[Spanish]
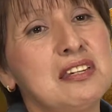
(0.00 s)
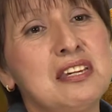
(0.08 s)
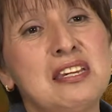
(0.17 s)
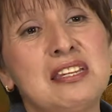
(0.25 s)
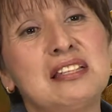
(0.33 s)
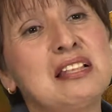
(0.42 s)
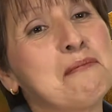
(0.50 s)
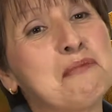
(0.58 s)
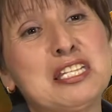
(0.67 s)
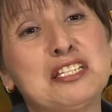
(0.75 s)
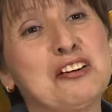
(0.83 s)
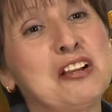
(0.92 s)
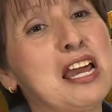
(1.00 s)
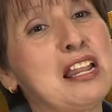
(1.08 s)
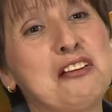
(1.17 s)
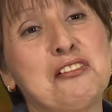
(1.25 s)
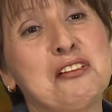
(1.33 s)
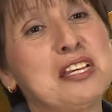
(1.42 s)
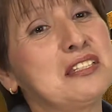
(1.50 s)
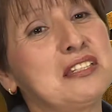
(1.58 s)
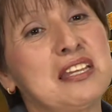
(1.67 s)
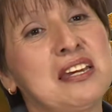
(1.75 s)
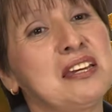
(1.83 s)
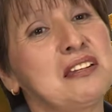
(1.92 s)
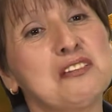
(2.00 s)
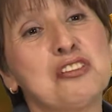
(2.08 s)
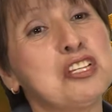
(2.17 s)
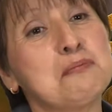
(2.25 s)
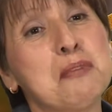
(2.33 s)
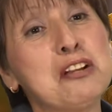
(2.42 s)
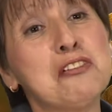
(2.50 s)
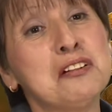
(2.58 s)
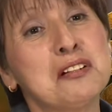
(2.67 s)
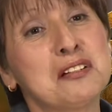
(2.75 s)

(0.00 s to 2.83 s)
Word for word: y la pistola no, este, no disparó.